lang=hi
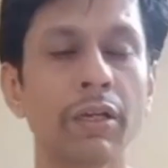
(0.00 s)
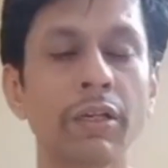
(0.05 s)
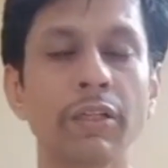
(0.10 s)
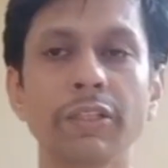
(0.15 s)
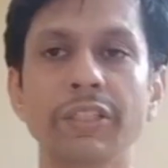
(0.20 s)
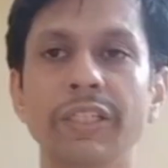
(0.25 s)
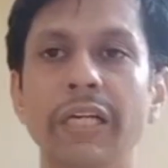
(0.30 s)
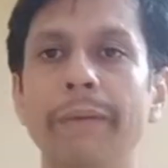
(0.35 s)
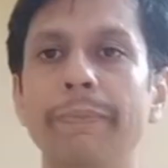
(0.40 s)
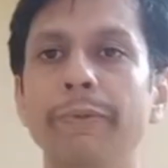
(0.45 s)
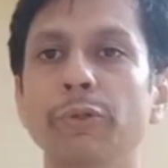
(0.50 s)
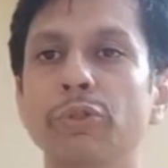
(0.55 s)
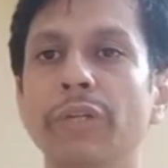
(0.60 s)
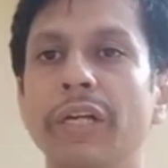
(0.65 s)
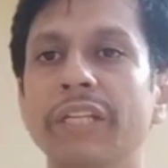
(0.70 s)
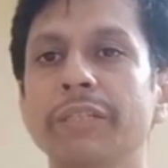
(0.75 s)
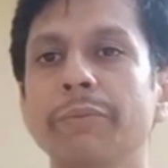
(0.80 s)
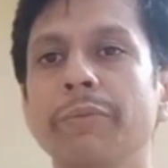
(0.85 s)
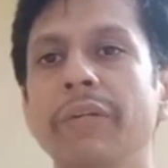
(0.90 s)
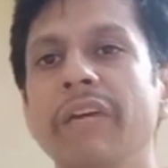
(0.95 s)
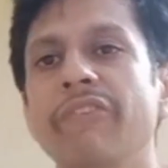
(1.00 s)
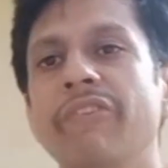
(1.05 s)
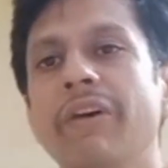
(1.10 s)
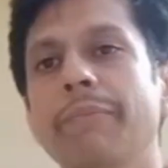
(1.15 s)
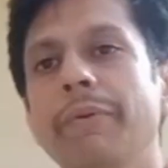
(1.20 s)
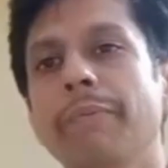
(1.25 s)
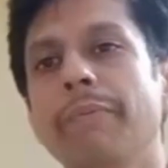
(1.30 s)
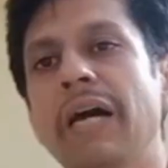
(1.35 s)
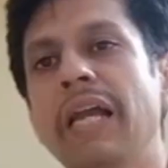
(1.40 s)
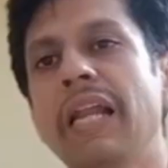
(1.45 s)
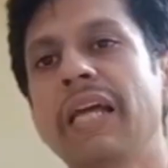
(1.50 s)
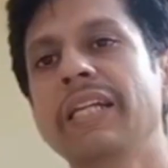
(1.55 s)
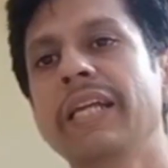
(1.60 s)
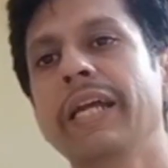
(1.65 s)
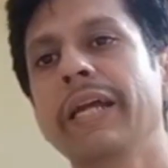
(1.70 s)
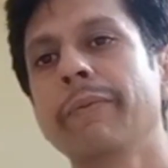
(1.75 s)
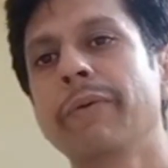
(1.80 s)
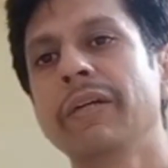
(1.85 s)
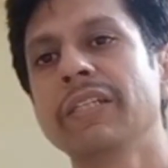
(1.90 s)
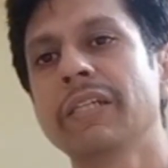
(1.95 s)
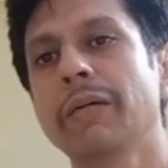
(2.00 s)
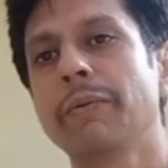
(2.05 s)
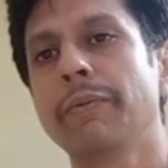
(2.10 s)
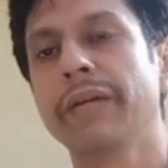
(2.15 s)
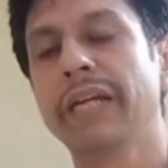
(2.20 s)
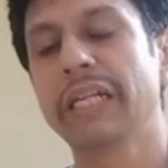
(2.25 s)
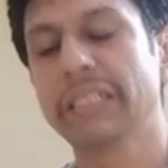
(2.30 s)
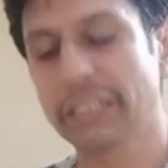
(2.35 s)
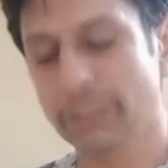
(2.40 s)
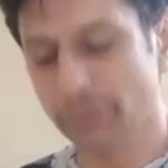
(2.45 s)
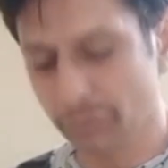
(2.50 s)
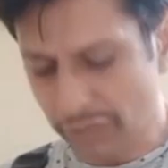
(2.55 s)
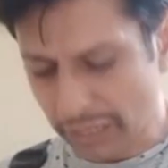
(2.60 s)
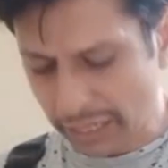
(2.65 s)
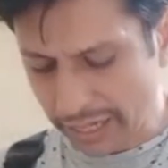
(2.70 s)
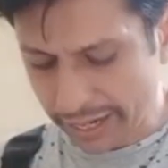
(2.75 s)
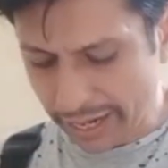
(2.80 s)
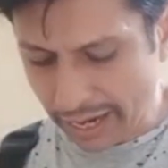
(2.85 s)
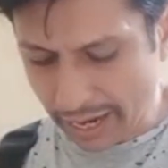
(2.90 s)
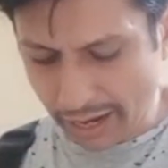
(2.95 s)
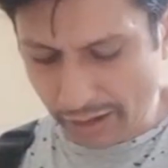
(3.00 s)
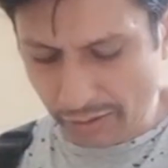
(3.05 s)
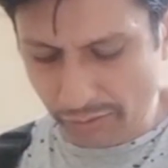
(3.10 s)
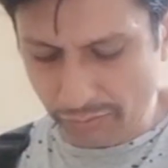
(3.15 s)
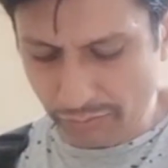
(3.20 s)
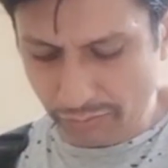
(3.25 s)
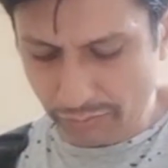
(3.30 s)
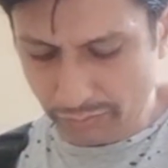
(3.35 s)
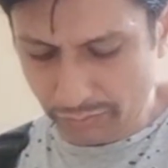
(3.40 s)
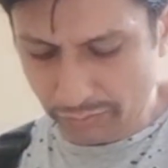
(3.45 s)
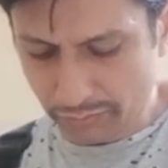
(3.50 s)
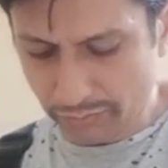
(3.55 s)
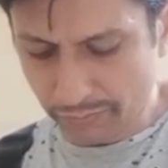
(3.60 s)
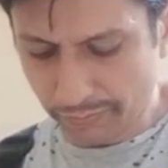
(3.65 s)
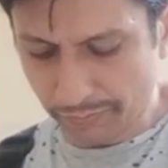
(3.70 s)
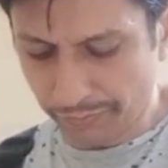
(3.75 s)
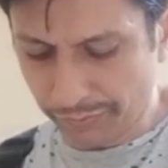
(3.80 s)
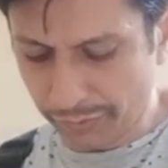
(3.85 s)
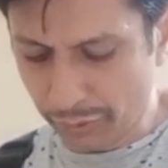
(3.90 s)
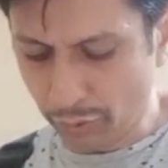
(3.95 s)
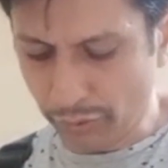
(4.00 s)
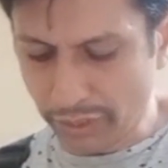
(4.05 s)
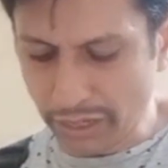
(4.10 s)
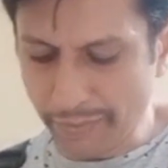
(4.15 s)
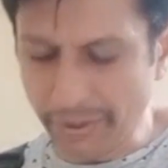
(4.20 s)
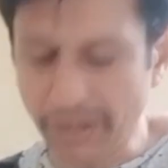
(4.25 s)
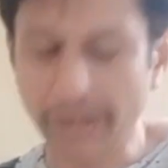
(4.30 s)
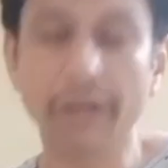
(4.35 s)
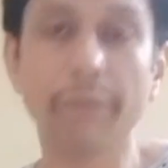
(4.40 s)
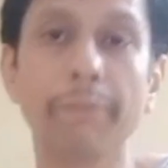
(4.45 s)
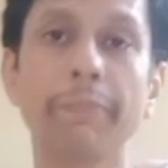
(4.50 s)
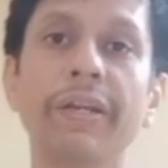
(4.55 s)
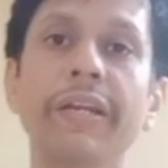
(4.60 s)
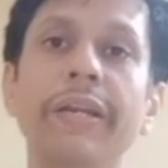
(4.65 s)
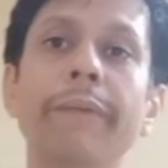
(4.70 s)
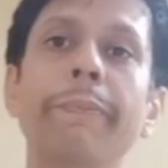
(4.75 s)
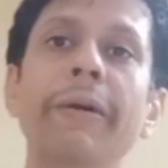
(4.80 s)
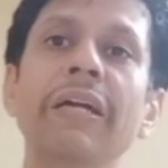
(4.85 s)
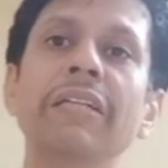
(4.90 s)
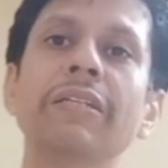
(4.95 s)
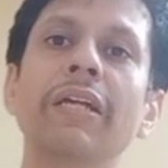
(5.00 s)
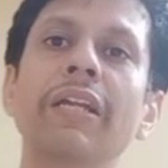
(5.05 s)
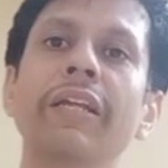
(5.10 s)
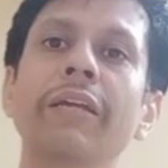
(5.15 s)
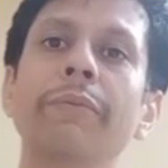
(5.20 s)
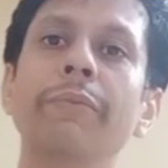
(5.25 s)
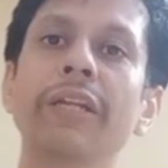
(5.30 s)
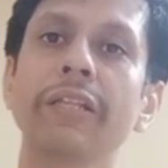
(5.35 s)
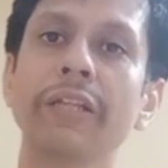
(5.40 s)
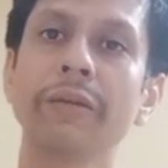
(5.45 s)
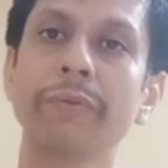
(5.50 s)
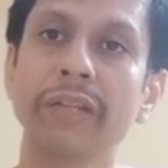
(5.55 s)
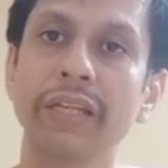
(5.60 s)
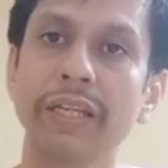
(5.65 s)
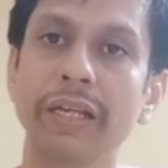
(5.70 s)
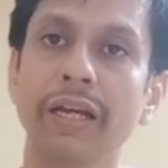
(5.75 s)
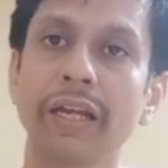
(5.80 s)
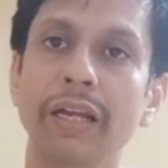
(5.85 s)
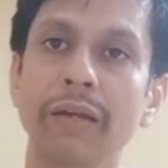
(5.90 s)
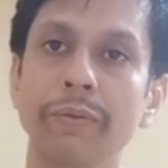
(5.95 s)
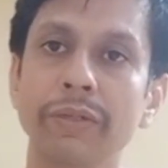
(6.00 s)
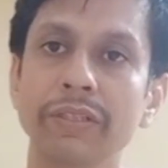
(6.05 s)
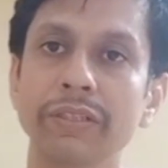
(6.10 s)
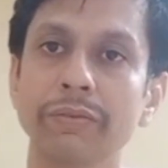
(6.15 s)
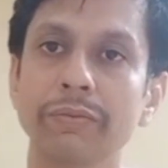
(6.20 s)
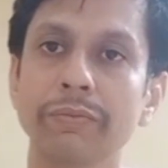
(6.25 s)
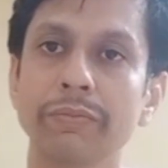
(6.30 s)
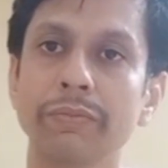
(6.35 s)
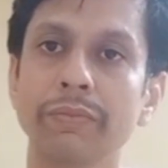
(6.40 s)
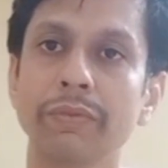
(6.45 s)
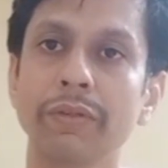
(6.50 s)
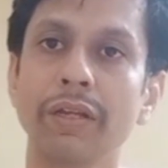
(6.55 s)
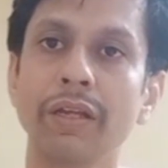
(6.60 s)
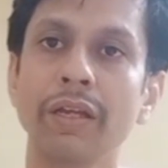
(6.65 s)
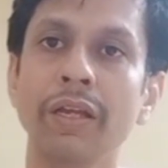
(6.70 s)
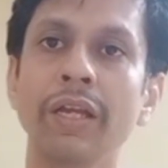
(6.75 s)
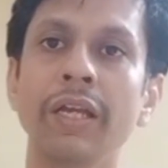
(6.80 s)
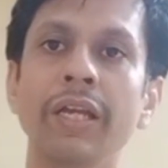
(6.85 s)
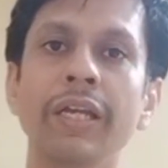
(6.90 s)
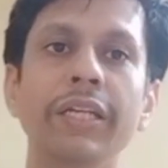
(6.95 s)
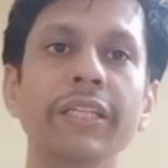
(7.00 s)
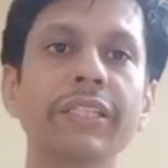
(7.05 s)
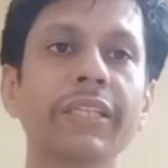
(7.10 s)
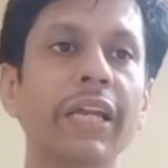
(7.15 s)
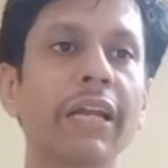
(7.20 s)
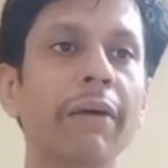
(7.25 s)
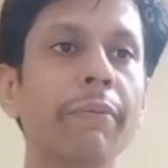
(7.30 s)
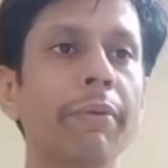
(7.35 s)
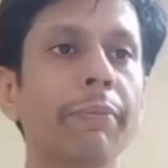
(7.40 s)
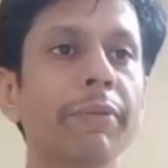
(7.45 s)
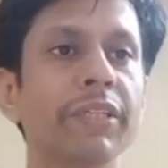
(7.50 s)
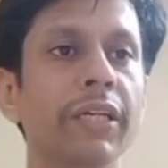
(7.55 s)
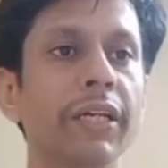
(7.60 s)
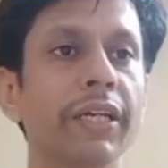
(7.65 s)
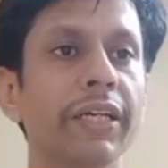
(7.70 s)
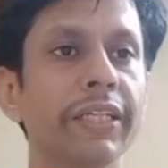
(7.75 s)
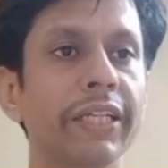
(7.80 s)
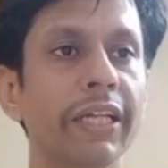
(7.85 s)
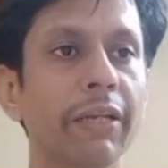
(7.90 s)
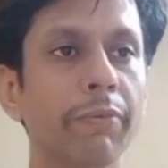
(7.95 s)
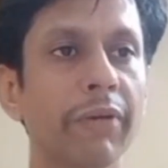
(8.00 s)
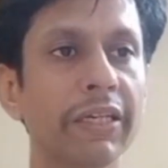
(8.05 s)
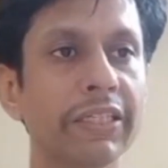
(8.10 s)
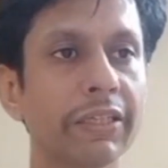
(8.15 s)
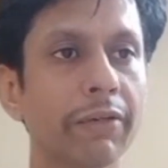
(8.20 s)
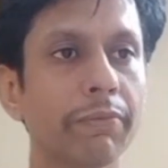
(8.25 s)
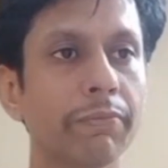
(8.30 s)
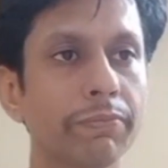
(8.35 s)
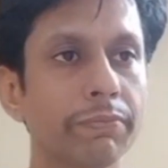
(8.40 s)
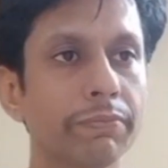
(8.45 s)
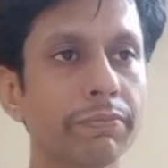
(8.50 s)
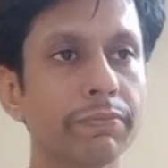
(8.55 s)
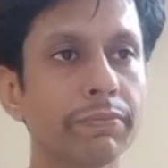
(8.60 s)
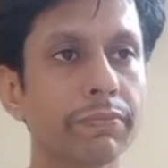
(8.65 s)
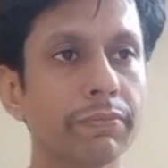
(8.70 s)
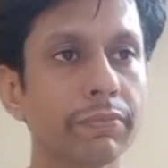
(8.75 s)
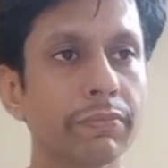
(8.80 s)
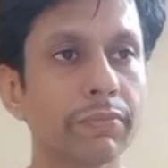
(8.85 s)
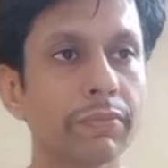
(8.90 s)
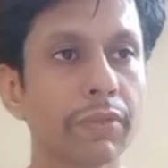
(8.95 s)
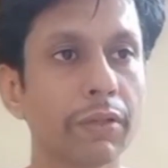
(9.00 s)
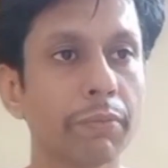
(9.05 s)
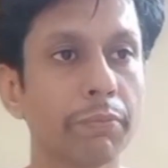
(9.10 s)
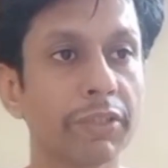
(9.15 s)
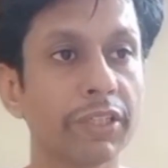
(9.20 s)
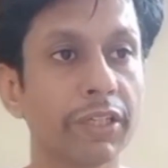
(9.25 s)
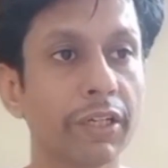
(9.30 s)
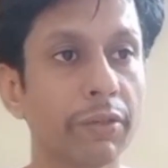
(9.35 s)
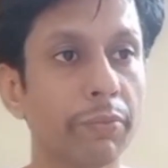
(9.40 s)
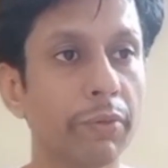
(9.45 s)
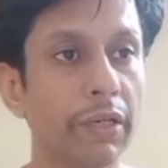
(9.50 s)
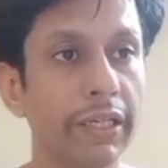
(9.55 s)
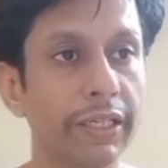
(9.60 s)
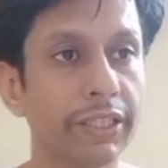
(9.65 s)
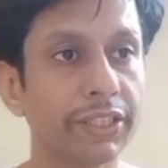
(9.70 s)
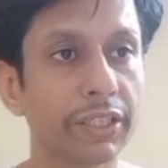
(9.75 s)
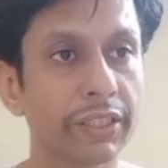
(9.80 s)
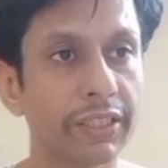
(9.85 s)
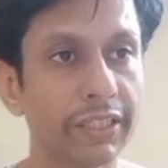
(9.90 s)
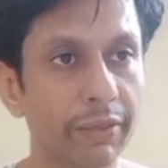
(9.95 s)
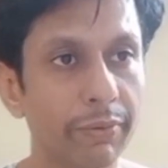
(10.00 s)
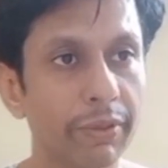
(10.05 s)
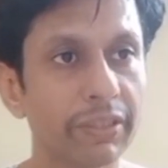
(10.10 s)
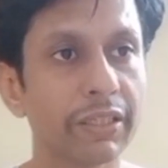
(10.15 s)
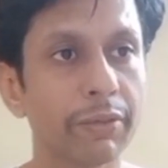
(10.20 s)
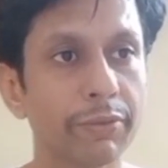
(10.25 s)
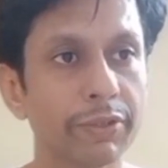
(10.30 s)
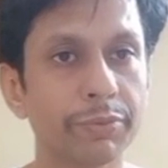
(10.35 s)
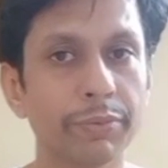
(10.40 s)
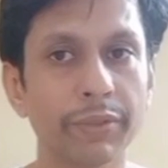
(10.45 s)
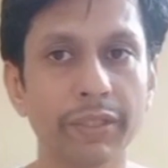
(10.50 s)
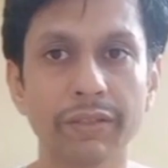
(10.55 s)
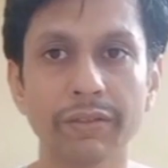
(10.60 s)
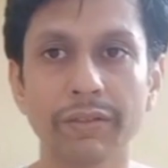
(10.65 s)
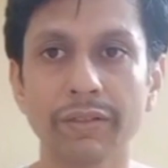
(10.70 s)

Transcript: जहाँ पे उजरा चमन है वहाँ पे बाल आ जाएंगे भाई साहब एक ऐसा नुस्खा लेके आया हूँ जो कि हमारी कंपनी ने पाँच साल की मेहनत के बाद निकाला है भाई साहब इसका नाम है बजरंगी तेल भाई साहब बजरंग बली की शक्ति है भाई साहब इसमें